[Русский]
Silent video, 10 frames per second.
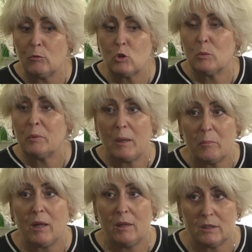того, чтобы я
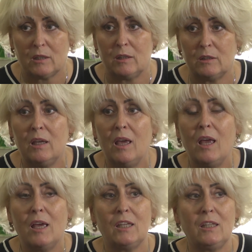брал откаты,
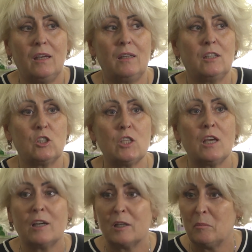я должна
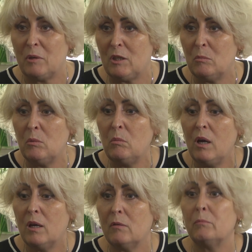как минимум
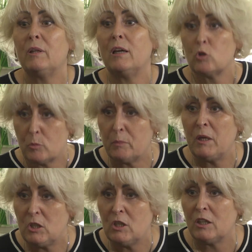была, чтобы мне
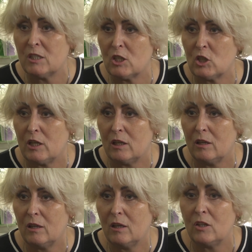эти деньги зашли.
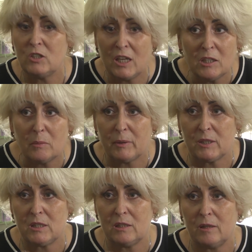Деньги
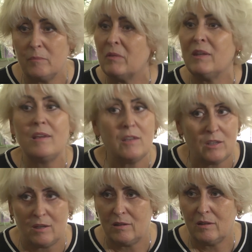платила не
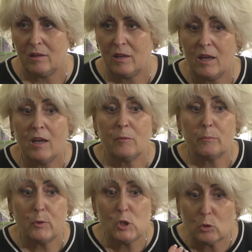я.
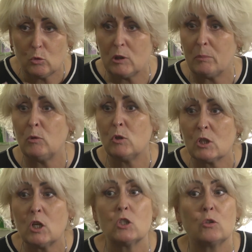Пусть кто-то придет и
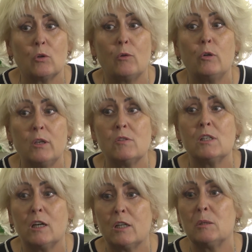скажет, у кого я
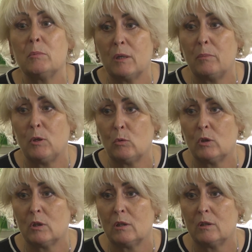взяла хотя бы копейку
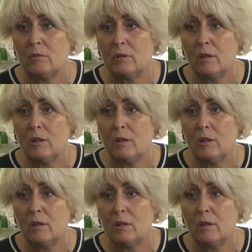отката.